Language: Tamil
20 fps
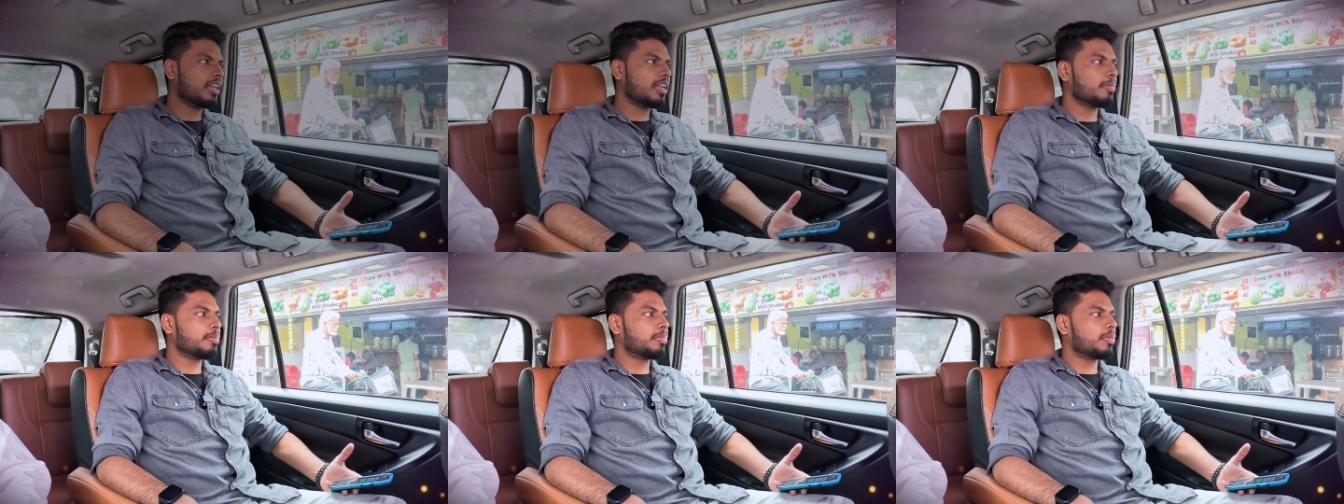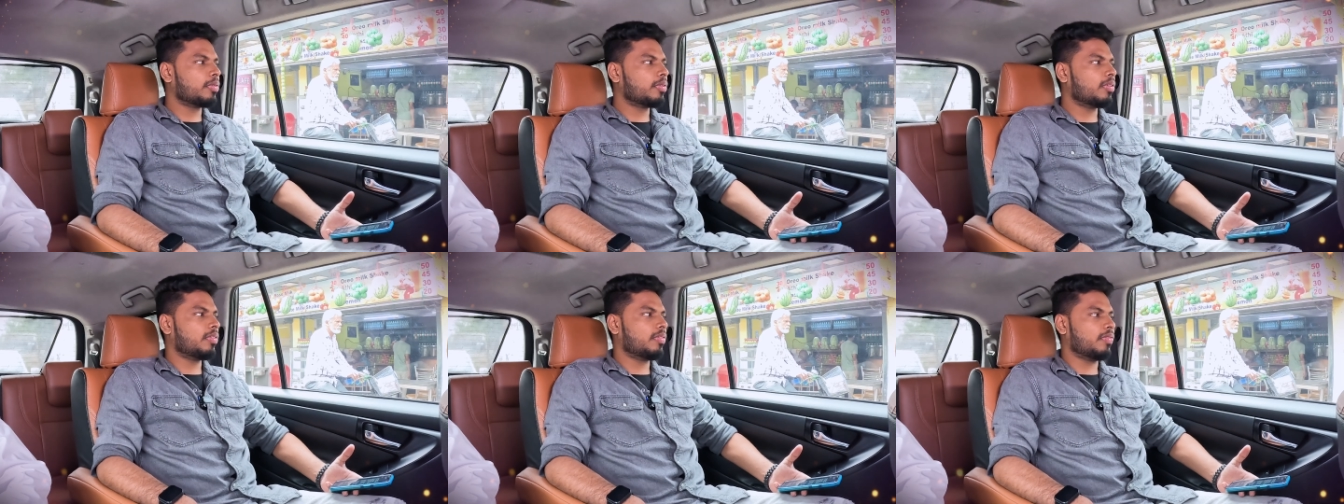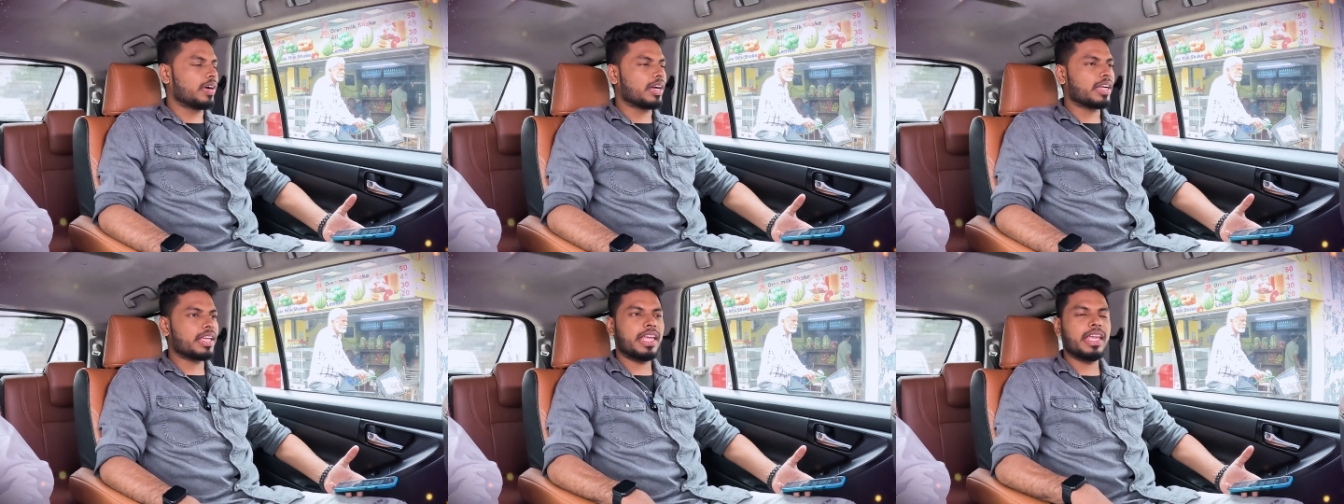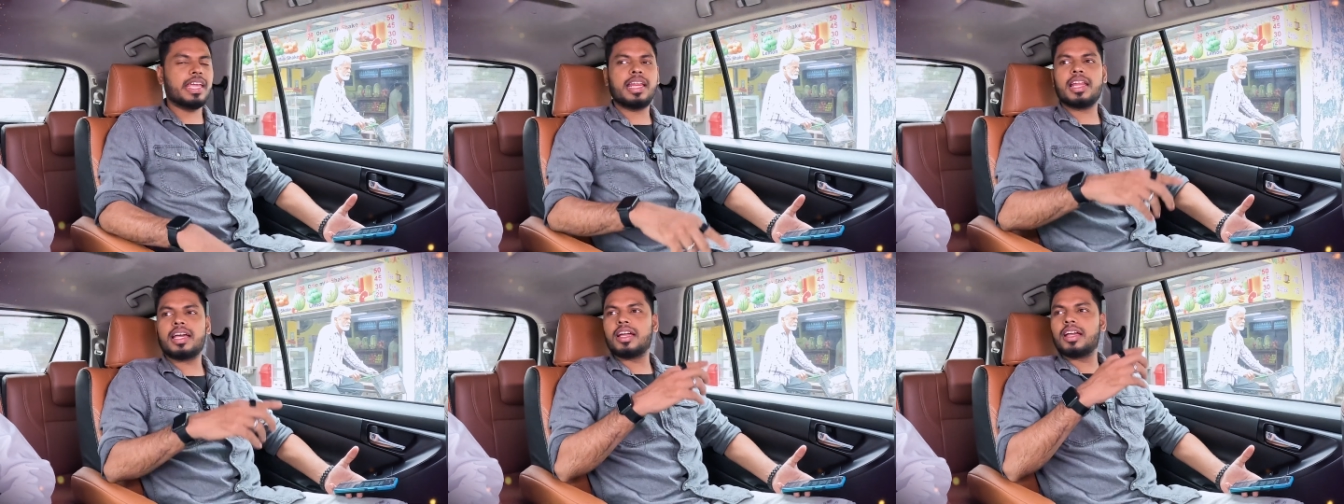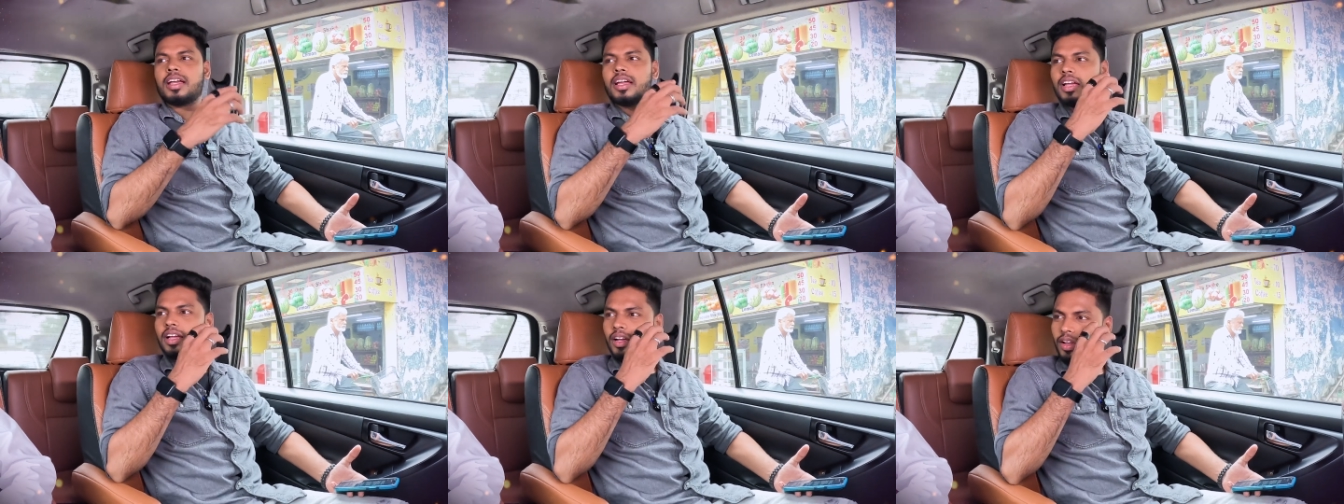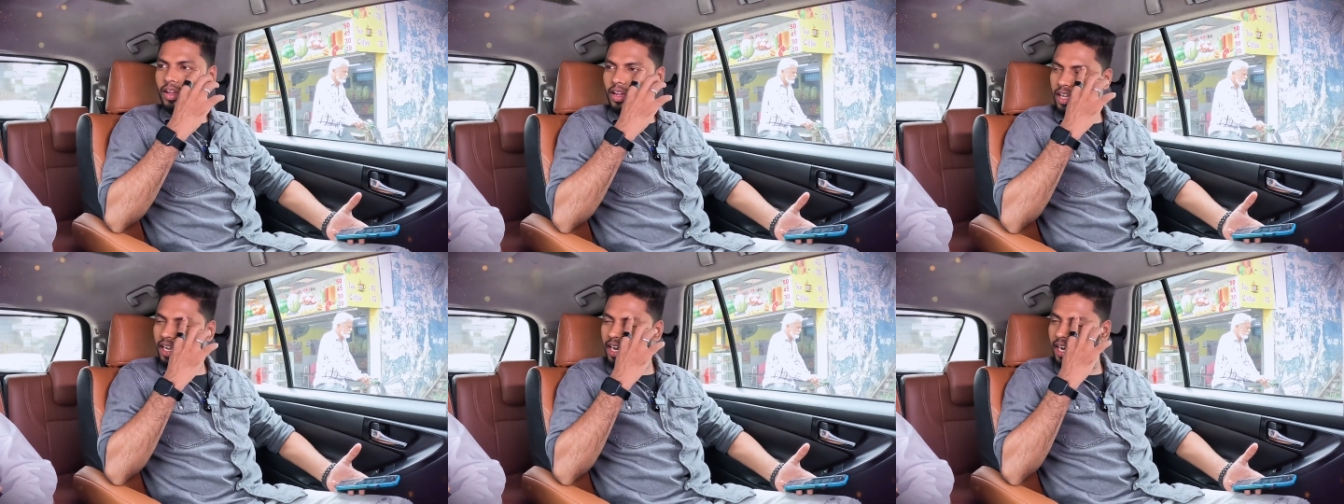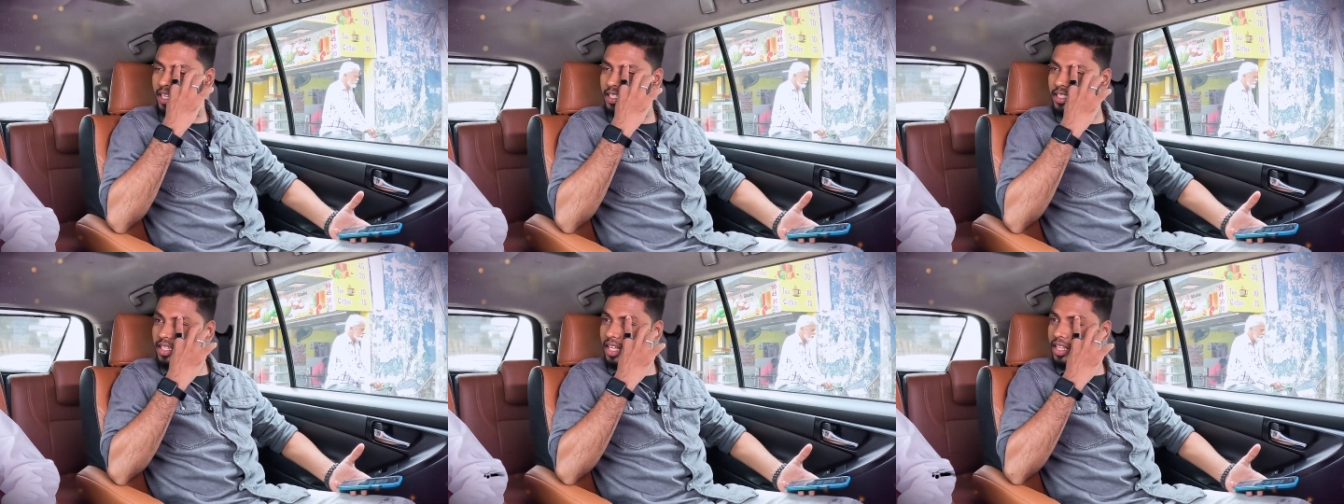சார் இப்போ வங்கியில
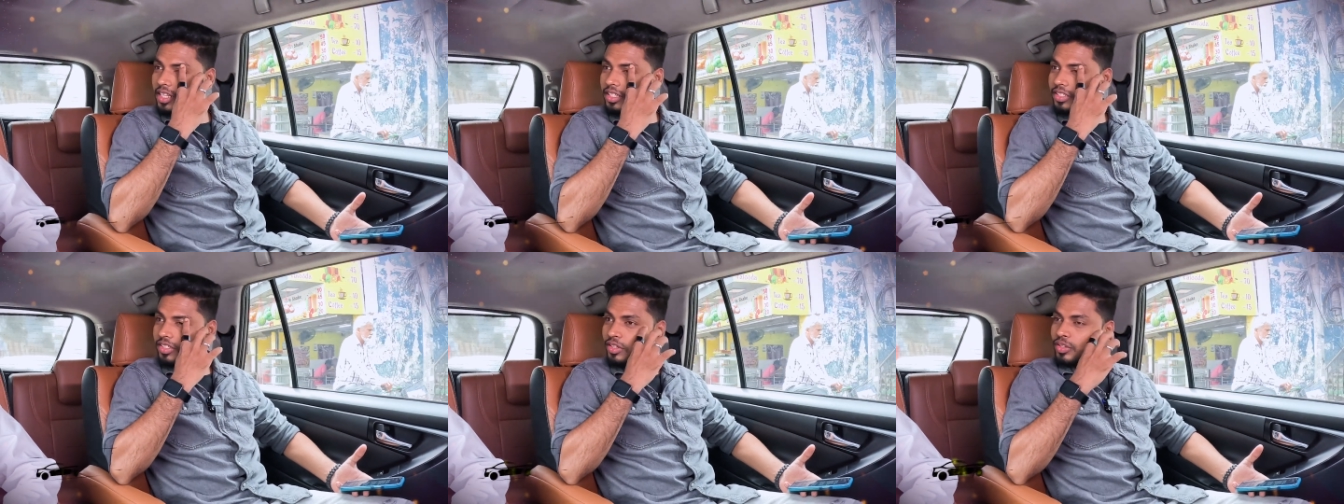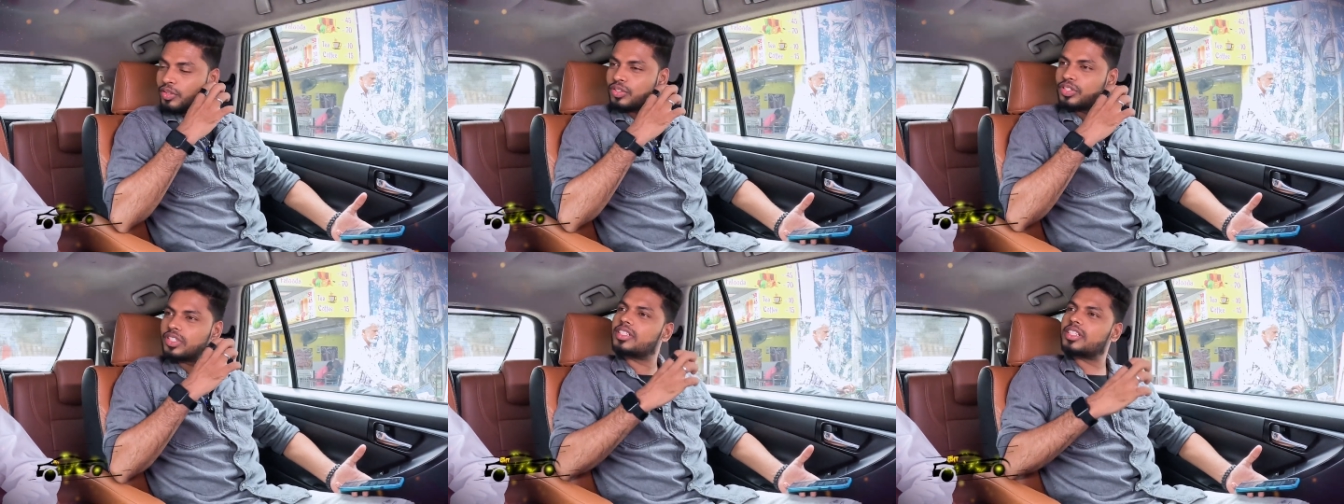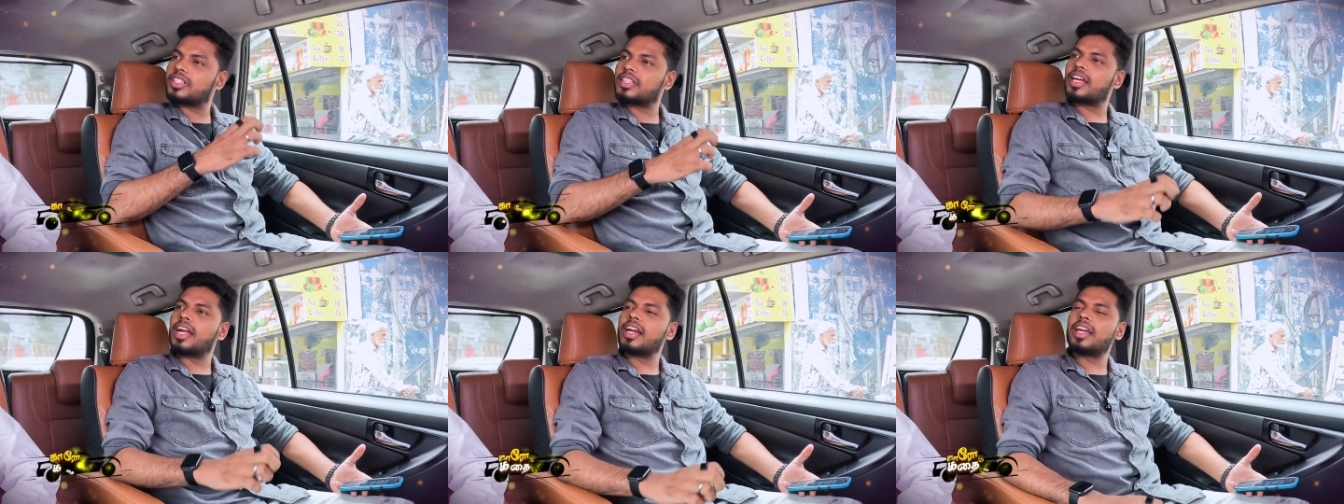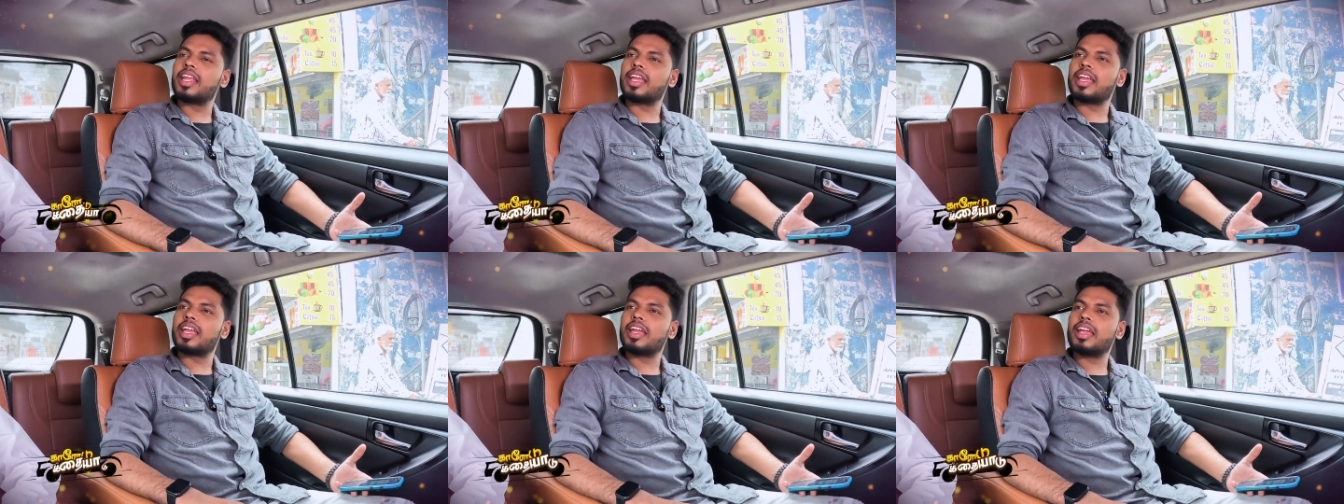கிடைச்ச அந்த சந்தோஷத்தை தாண்டி